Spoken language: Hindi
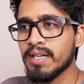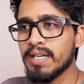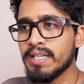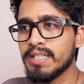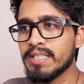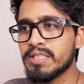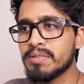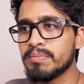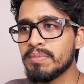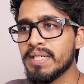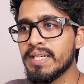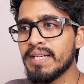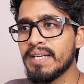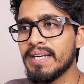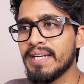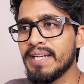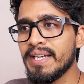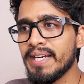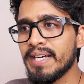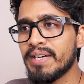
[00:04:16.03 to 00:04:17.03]
का इसमें
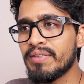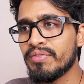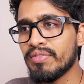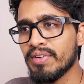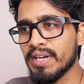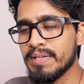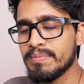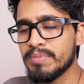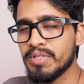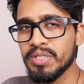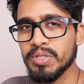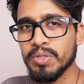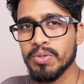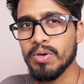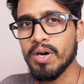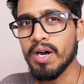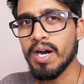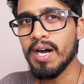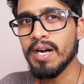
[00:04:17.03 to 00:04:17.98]
एट फाइव ज़ीरो